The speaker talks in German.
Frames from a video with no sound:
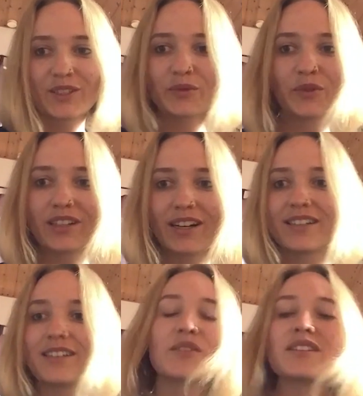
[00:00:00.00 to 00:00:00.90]
ich würde
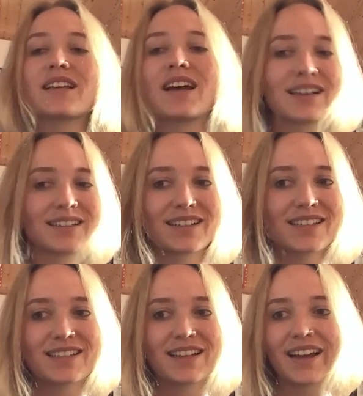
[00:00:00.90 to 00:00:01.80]
halt auch sagen,
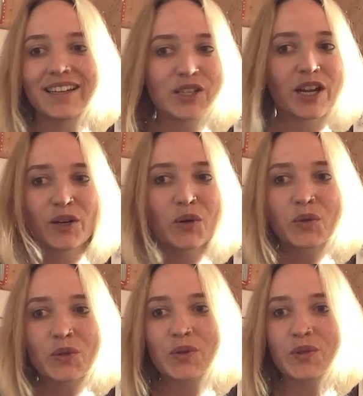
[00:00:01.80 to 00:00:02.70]
dass da eigentlich keinen
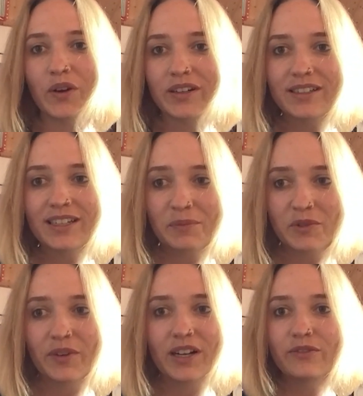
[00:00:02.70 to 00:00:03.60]
Grund zur Sorge
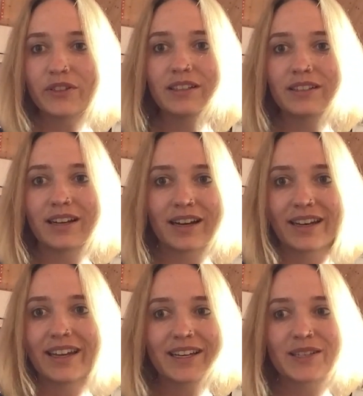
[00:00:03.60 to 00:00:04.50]
gibt, weil viele ja
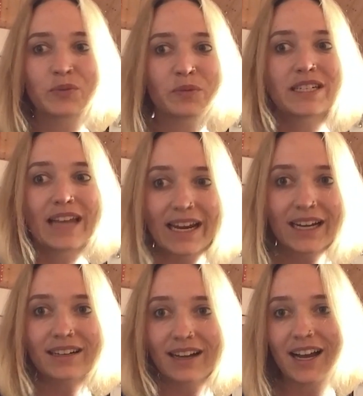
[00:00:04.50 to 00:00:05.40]
dann eher so
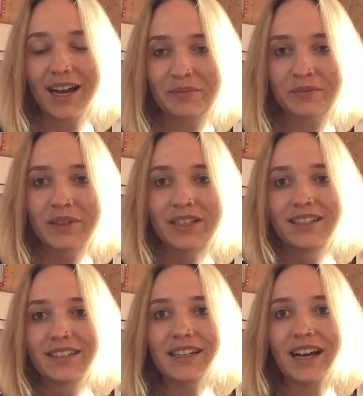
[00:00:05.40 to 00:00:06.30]
Bedenken haben,
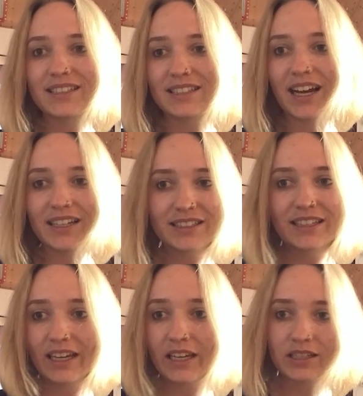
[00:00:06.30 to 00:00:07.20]
gerade
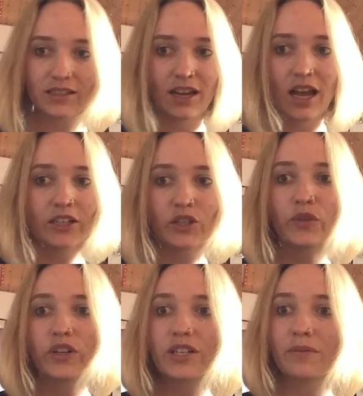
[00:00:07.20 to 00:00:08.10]
dahingehend, hatte ich
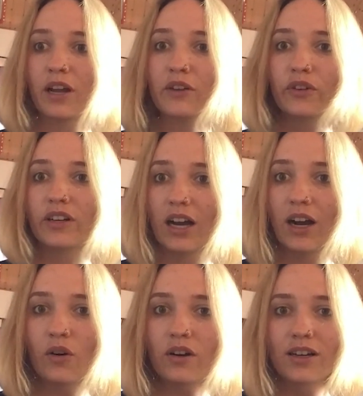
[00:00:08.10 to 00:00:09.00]
vielleicht am Anfang
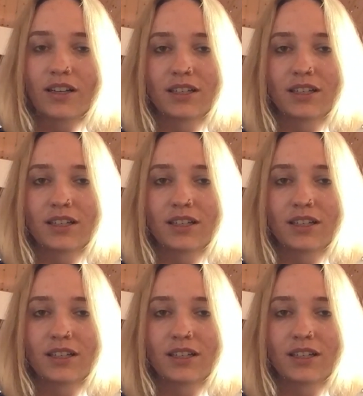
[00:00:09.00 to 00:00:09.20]
auch,